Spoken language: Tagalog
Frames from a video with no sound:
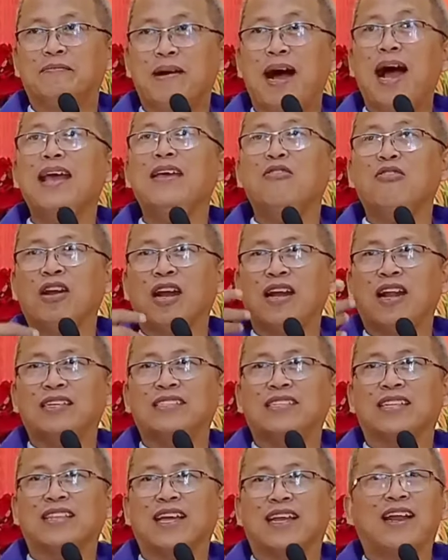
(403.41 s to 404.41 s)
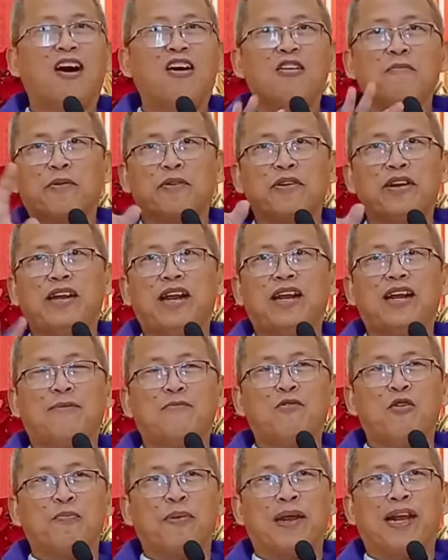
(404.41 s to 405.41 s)
maayo lang na siya tanawon, pero di na
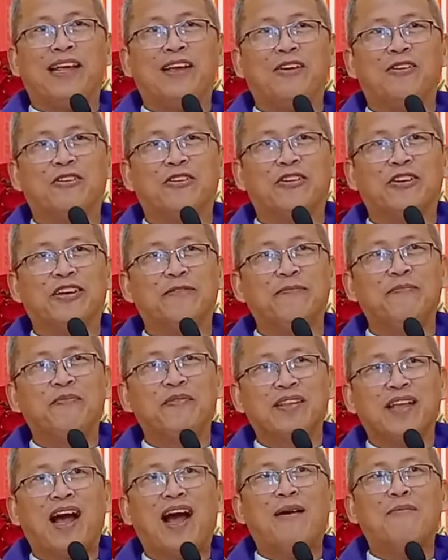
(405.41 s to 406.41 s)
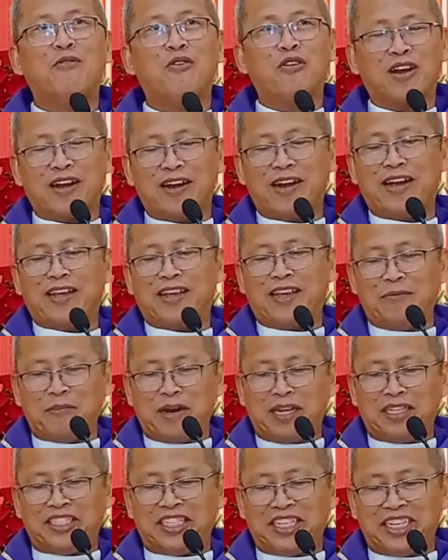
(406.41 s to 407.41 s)
na mo pili, onoy. Amo ra nang
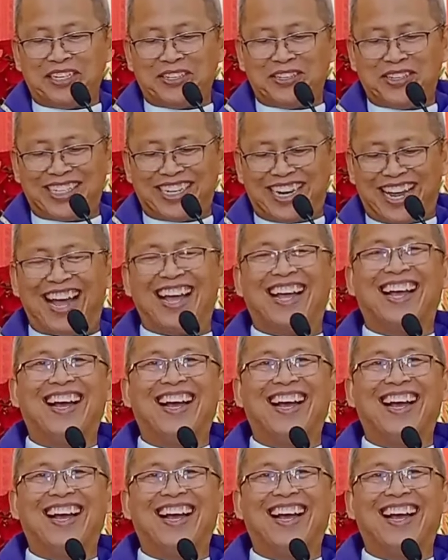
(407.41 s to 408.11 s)
imagine na.